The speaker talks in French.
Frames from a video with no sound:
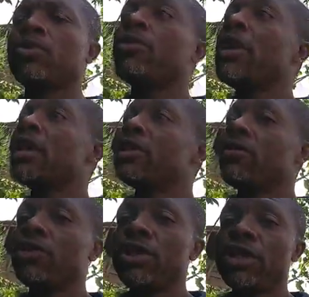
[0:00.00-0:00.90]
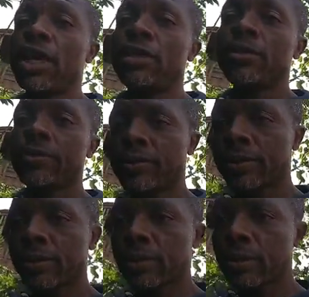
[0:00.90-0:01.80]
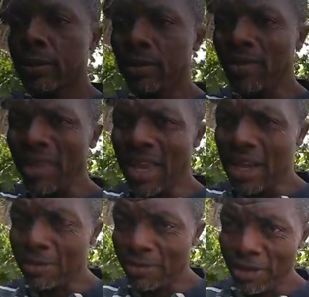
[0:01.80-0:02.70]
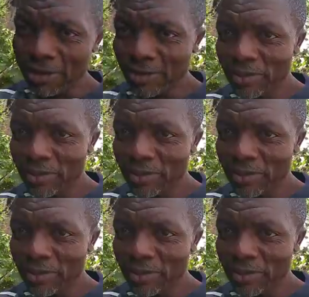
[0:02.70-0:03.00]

Vous pouvez lancer votre champ et à la fin,